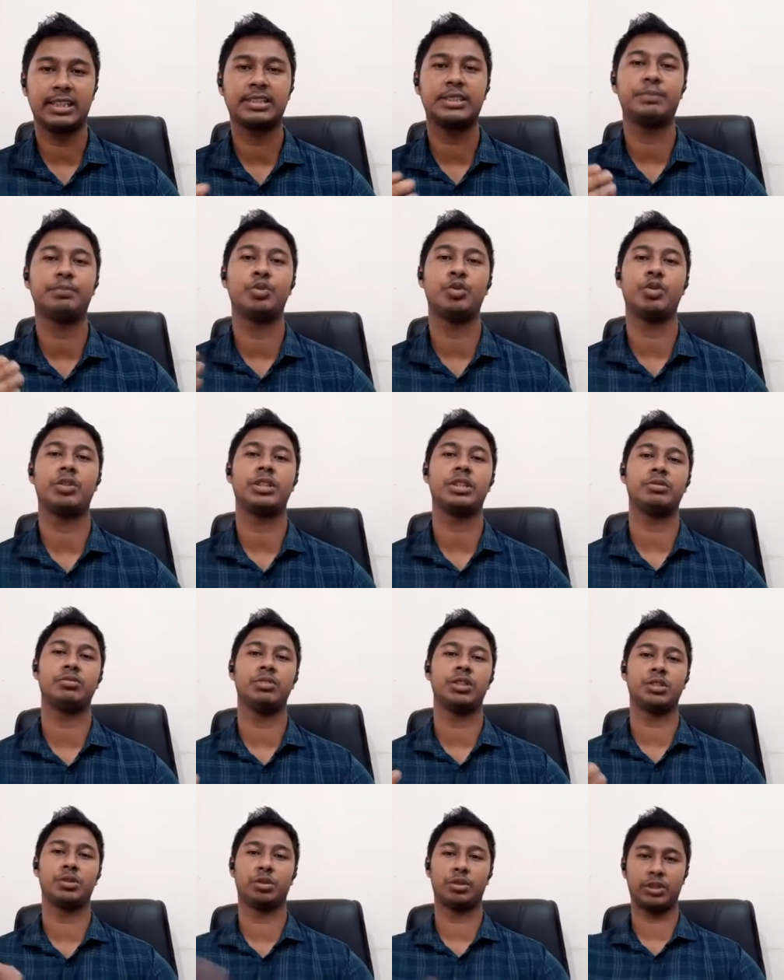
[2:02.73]
কাছে পুরোটি
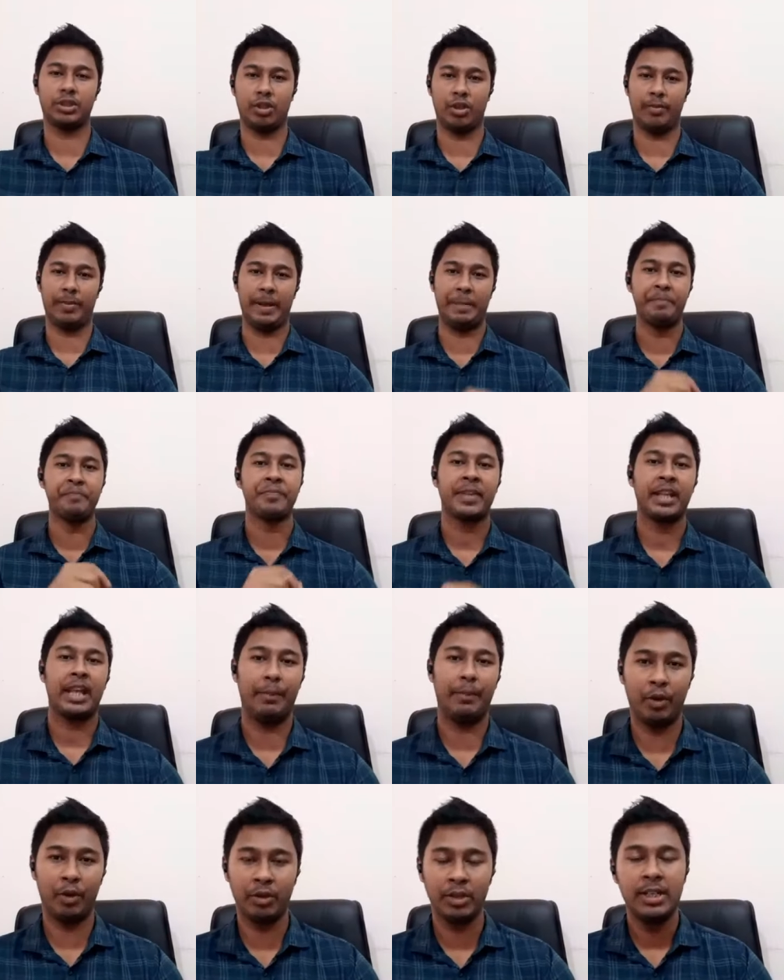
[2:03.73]
তুলে ধরতে হবে
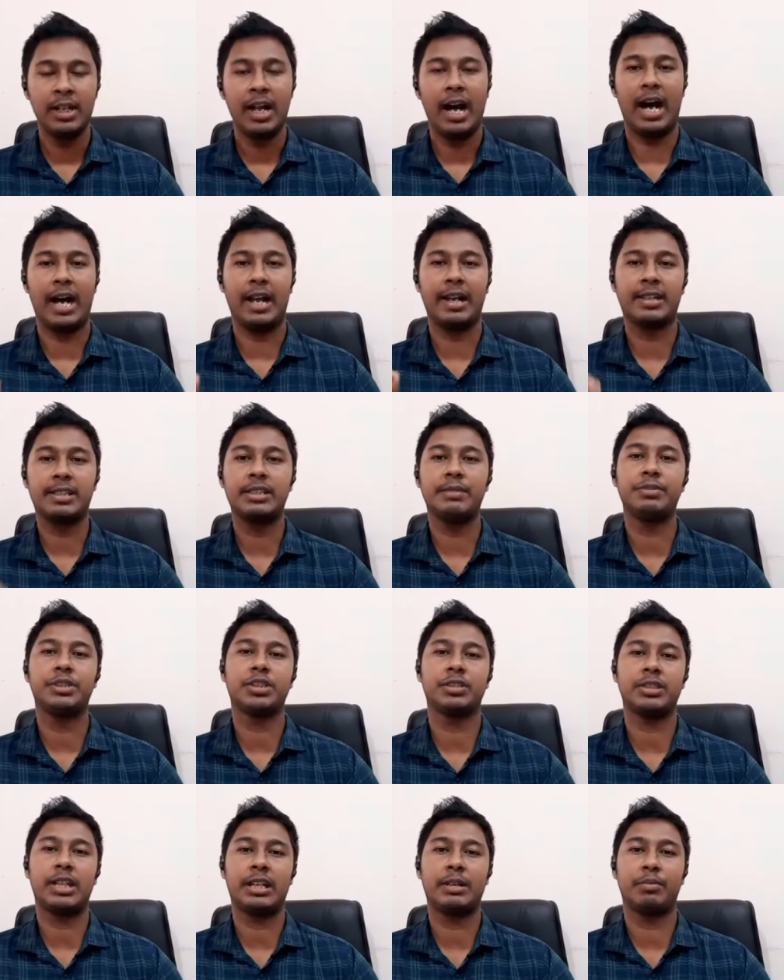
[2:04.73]
এবং আরেকটি
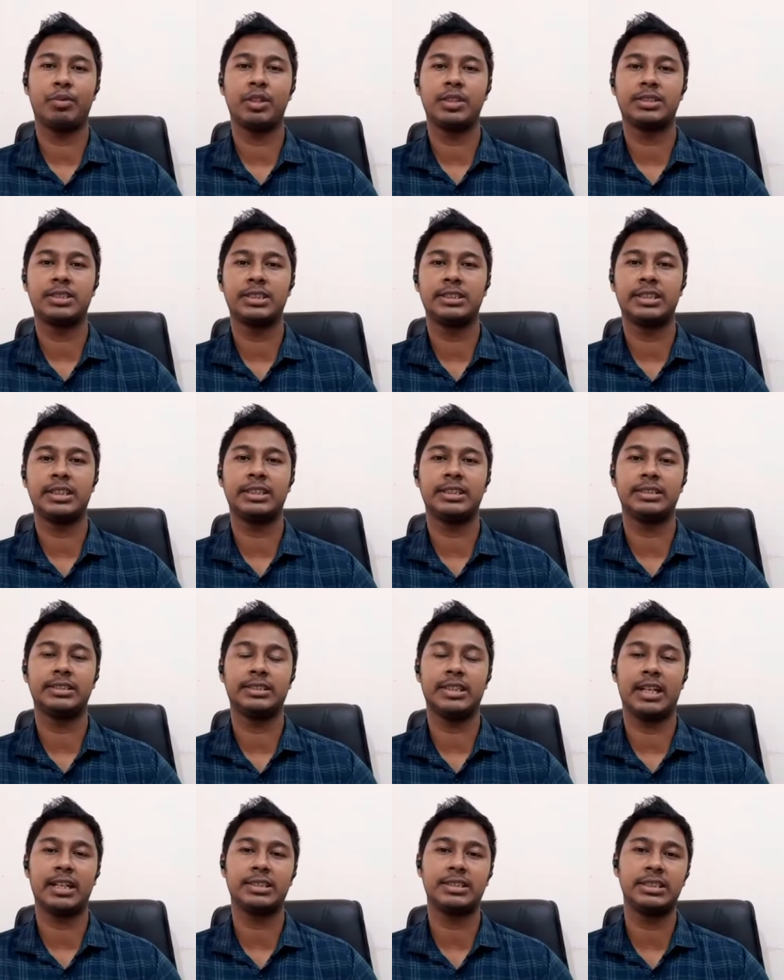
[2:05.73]
বিষয় তারা বলেছে যে
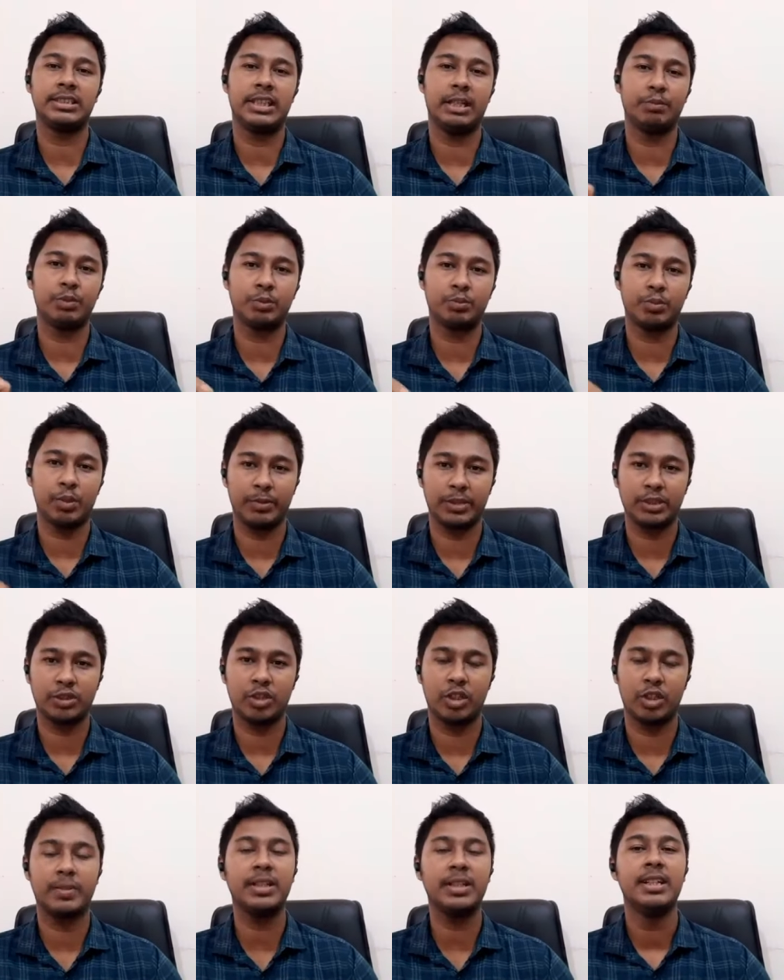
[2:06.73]
যারা সিঙ্গাপুর প্রবেশ
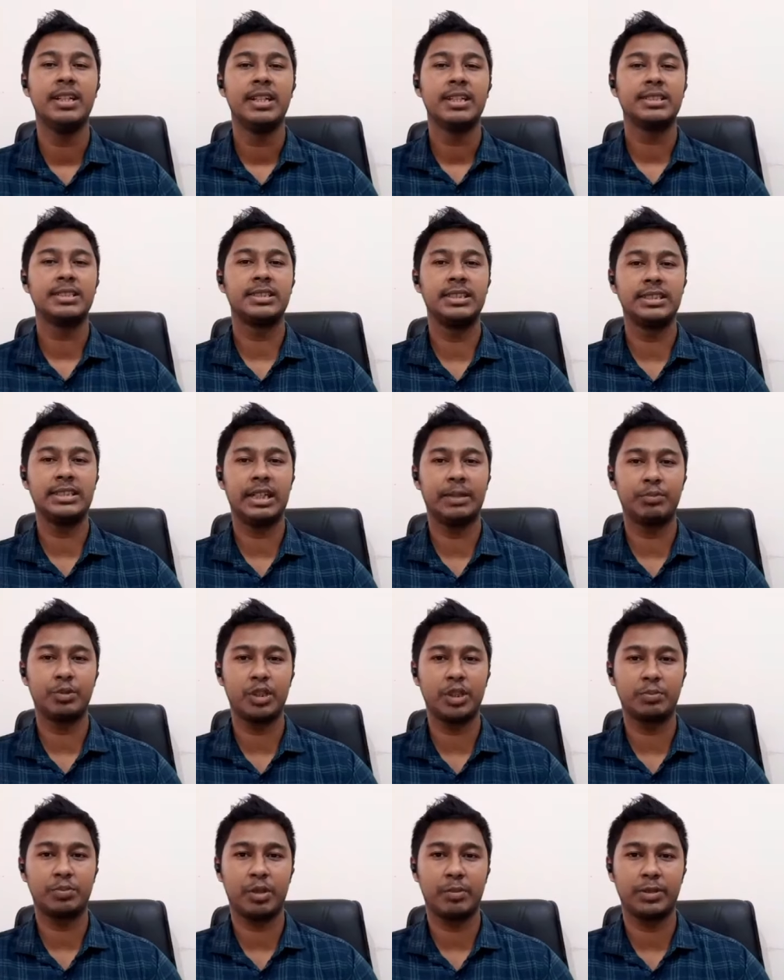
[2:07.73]
করবেন
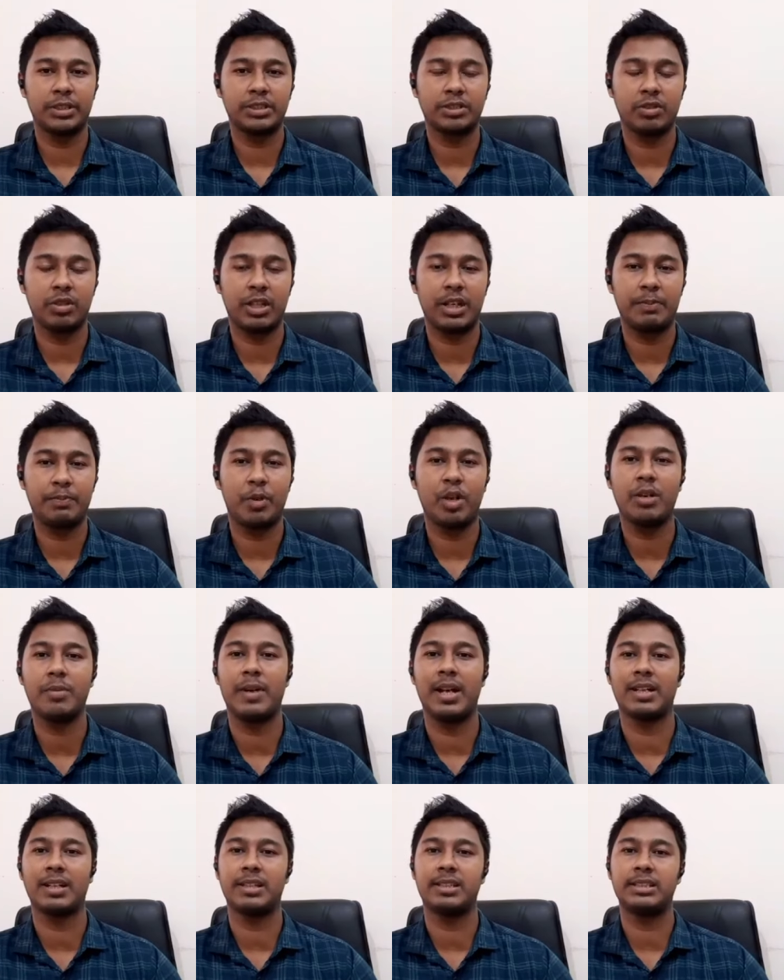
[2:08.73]
সিঙ্গাপুরে প্রবেশ করার পর
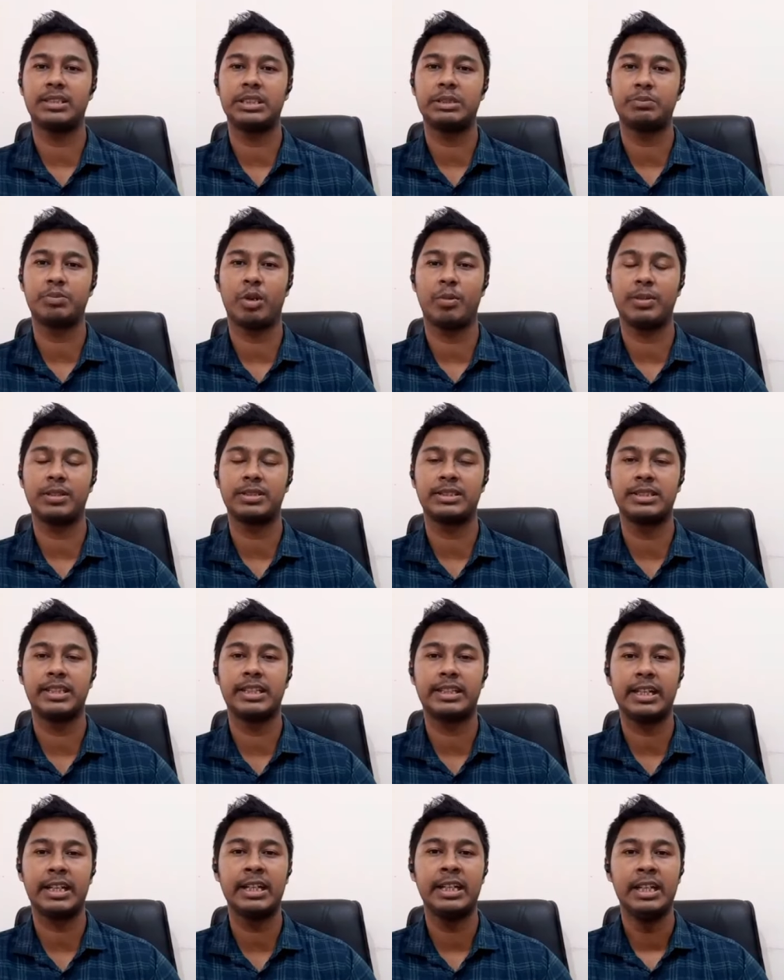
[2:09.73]
বাংলাদেশি
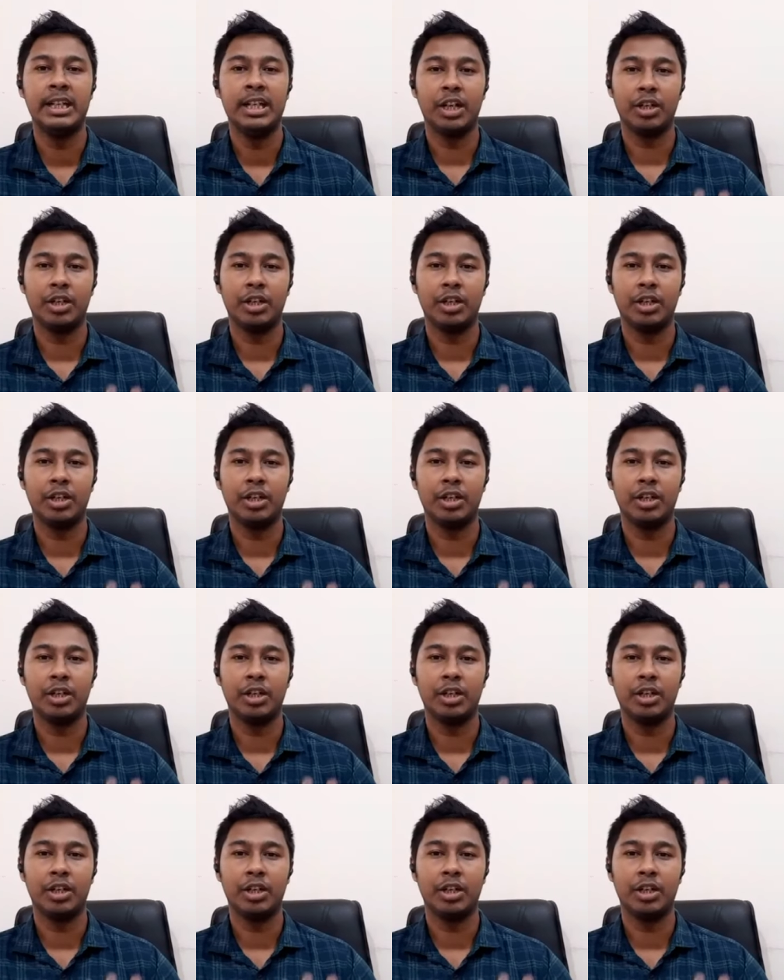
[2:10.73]
প্রবাসীদেরকে